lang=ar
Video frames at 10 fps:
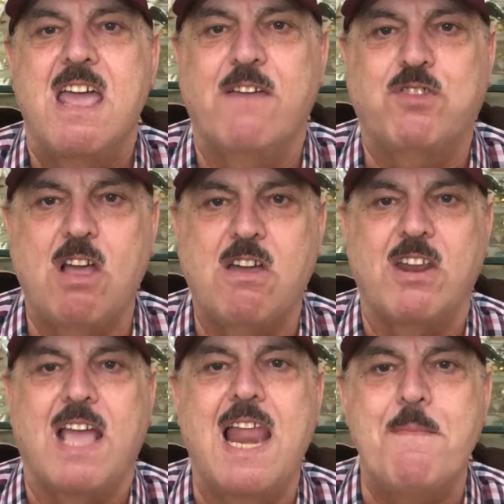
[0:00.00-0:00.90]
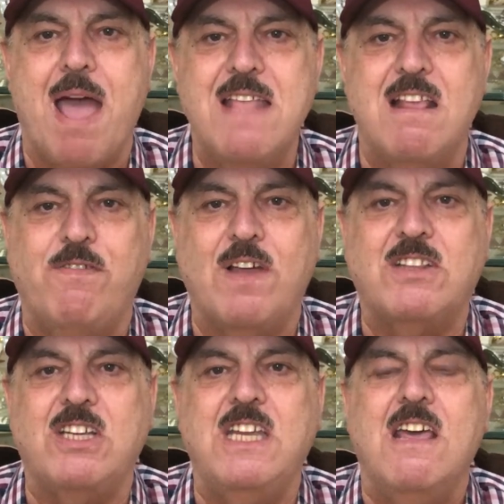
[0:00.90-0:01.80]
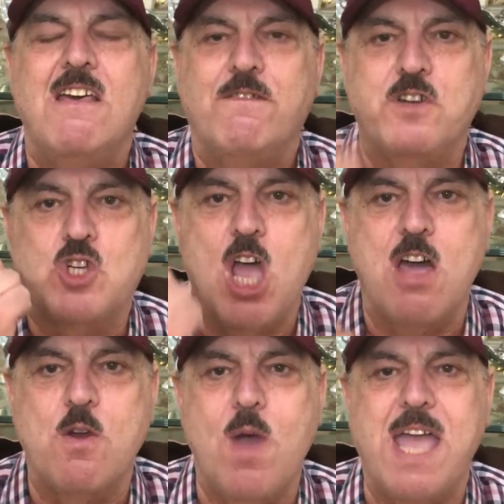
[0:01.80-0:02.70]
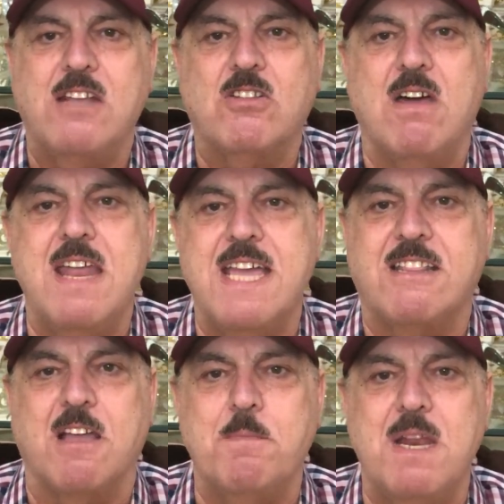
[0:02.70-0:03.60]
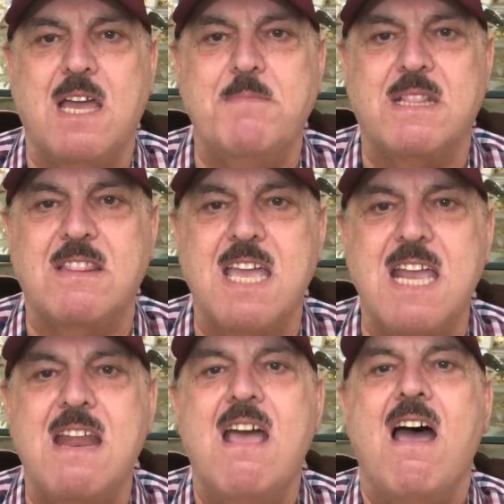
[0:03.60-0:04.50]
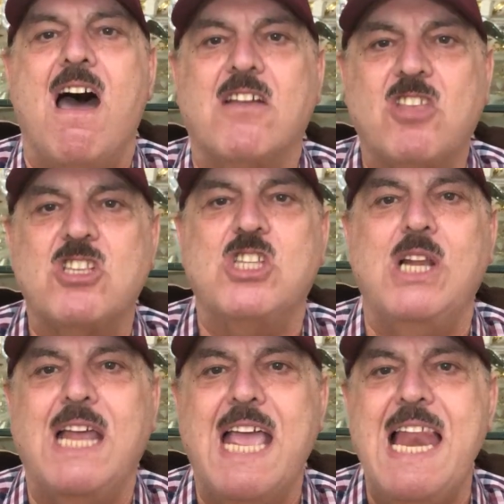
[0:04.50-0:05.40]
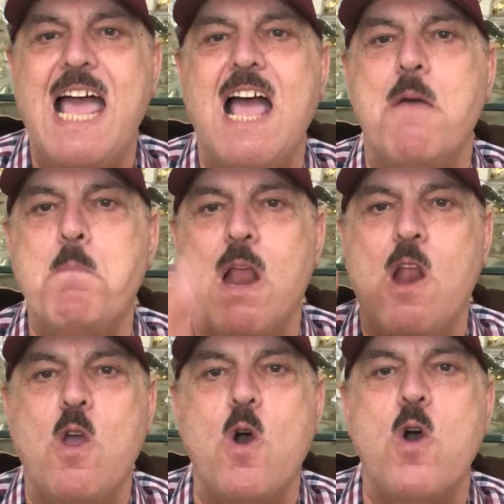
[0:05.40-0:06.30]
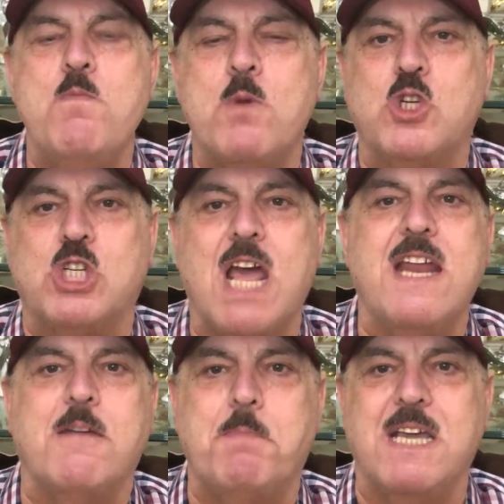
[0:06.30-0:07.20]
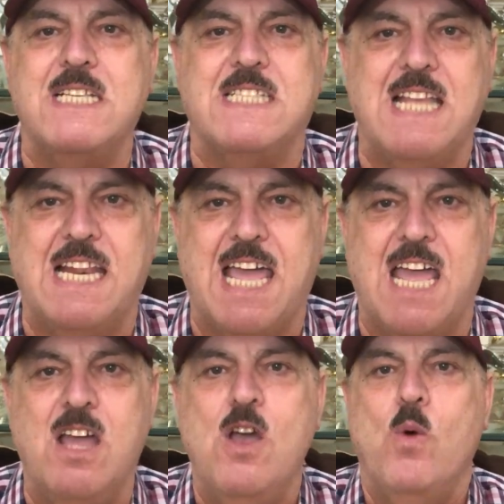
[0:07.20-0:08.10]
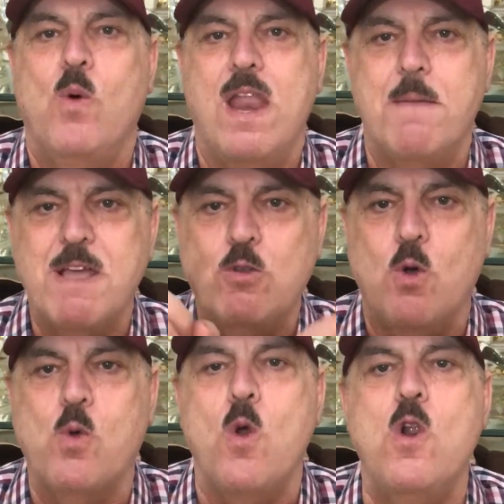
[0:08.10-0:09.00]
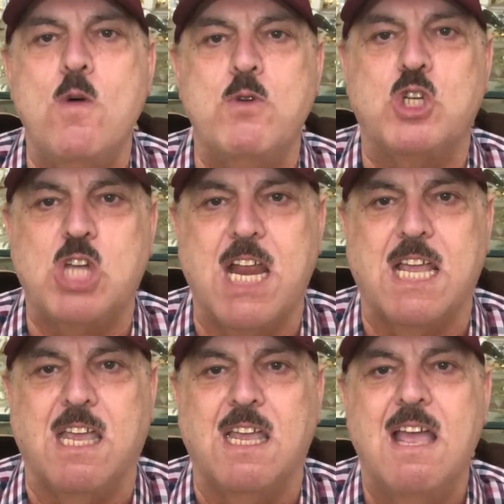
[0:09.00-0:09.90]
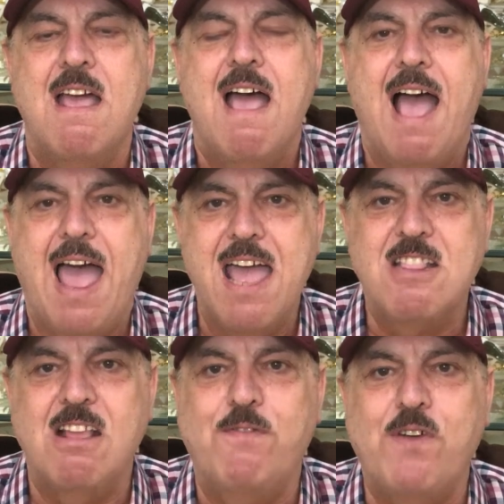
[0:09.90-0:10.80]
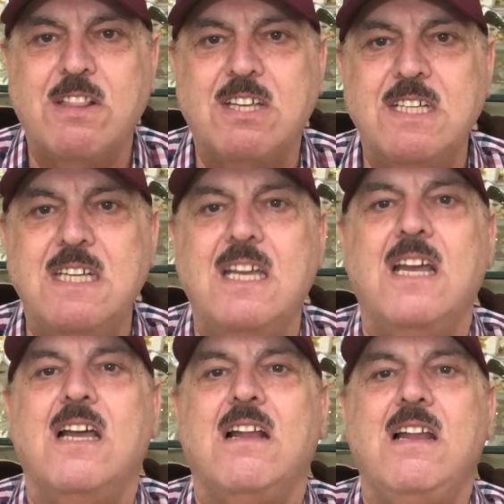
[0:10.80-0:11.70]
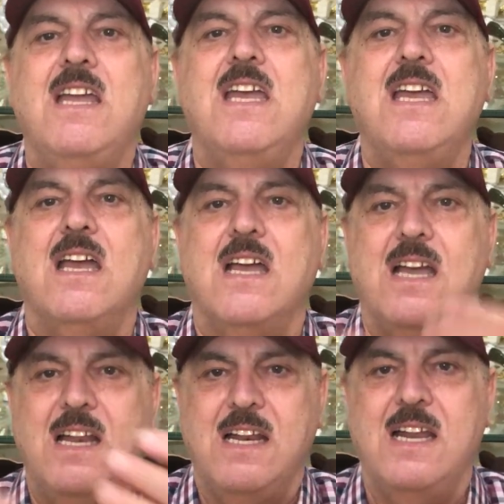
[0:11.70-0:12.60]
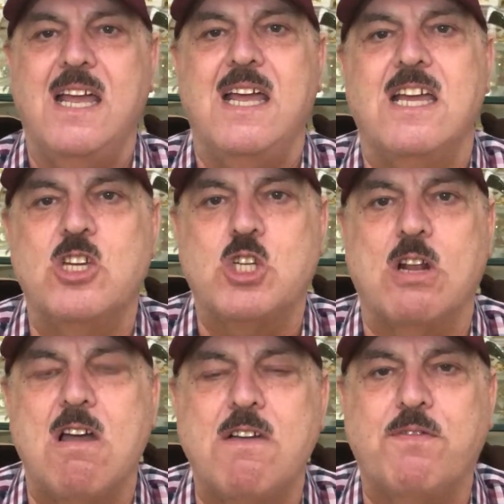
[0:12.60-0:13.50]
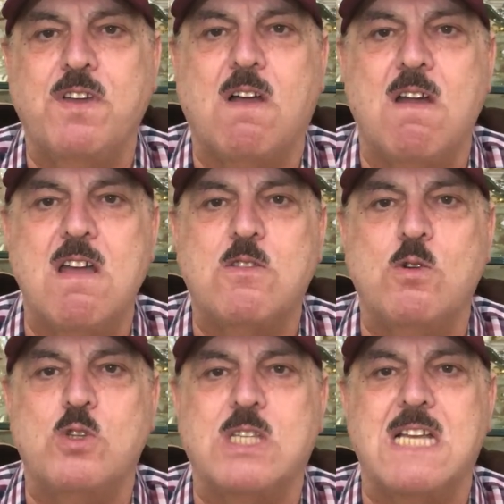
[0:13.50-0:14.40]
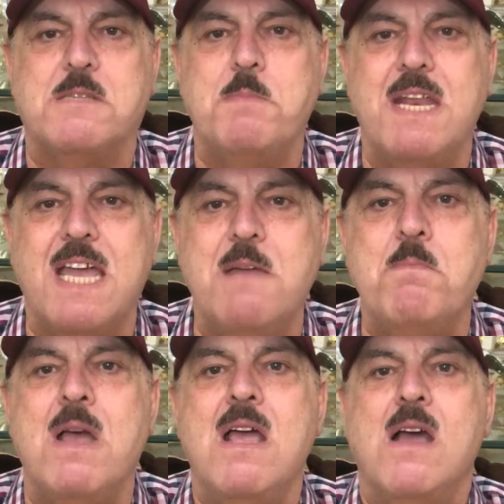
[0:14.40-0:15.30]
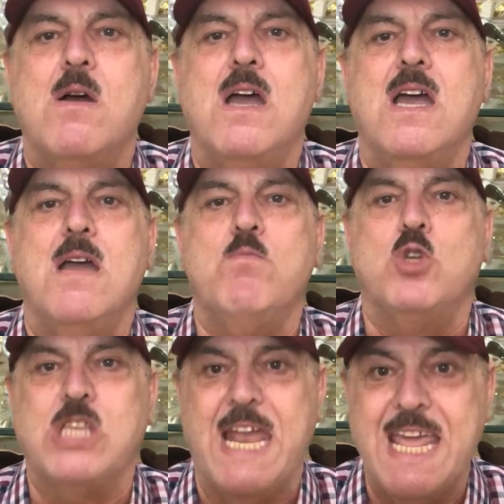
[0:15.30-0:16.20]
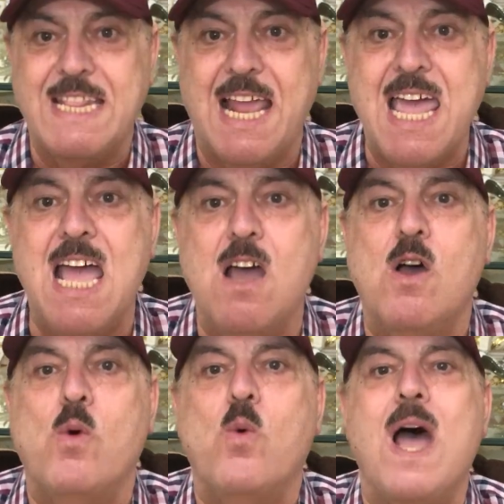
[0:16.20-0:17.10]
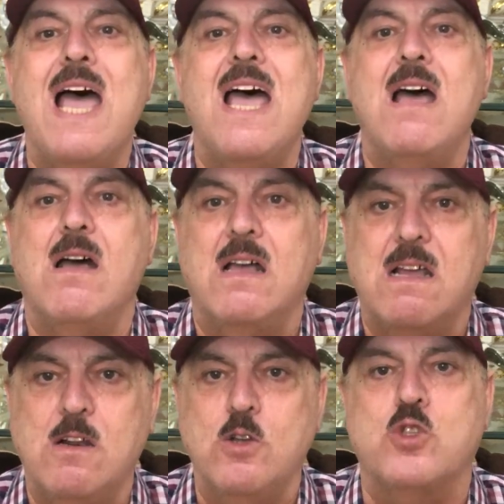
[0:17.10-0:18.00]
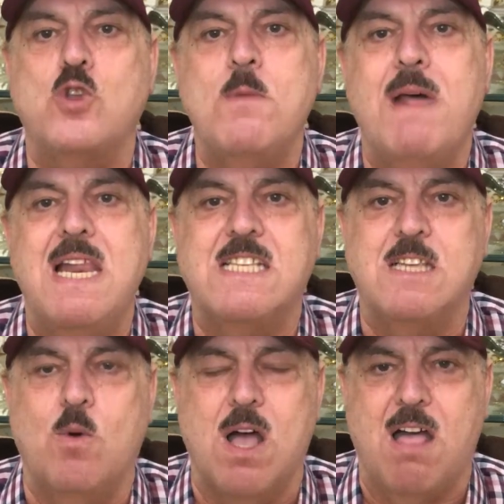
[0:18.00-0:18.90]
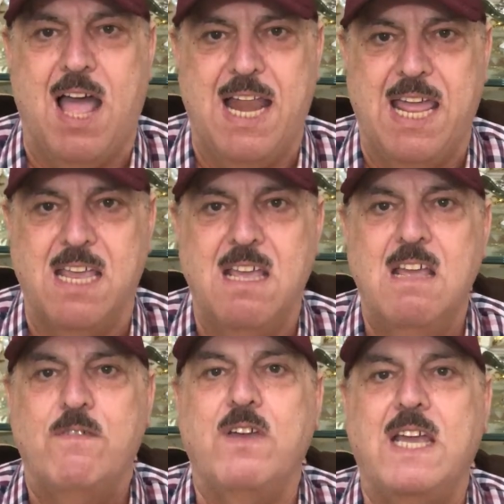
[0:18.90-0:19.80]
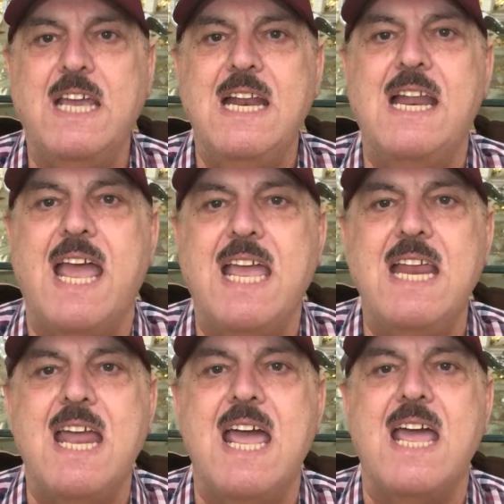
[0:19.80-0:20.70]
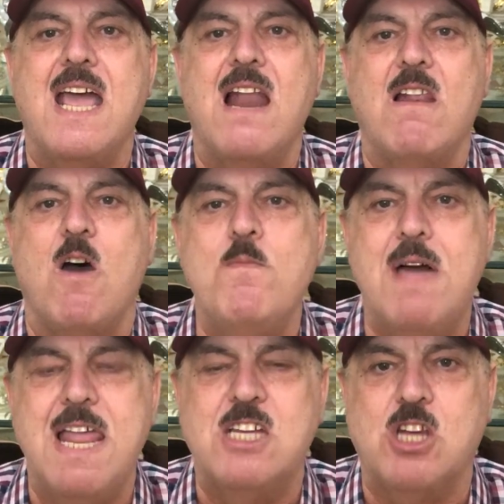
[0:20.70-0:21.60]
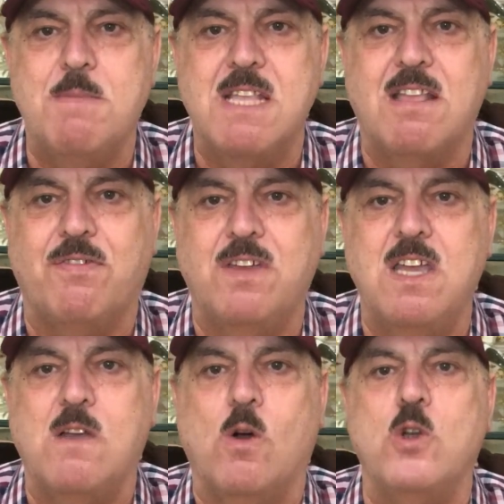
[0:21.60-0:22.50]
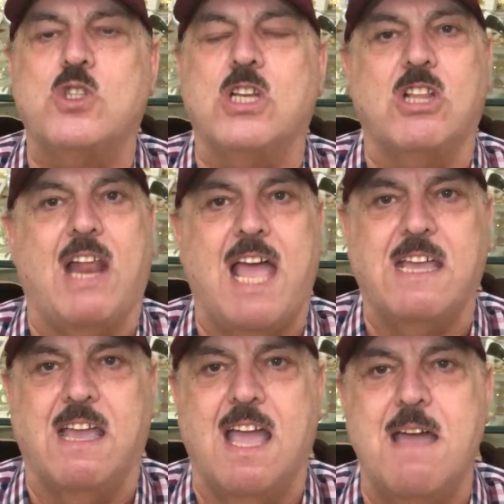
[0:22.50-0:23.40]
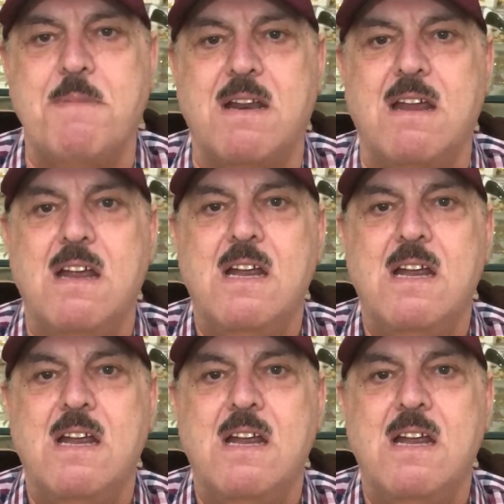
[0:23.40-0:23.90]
افتكر كلام عادل فتحي في شهر واحد قناتك منعم اتنين هتصل إلى مليون مشترك بإذن الله وأنا بدعو كل مشتركي عادل فتحي للاشتراك في قناة الأستاذ منعم آه، مساندة له وللظلم الذي وقع عليه في حين لقينا اللهم لا شماتة فيك أسرة الحاج جابر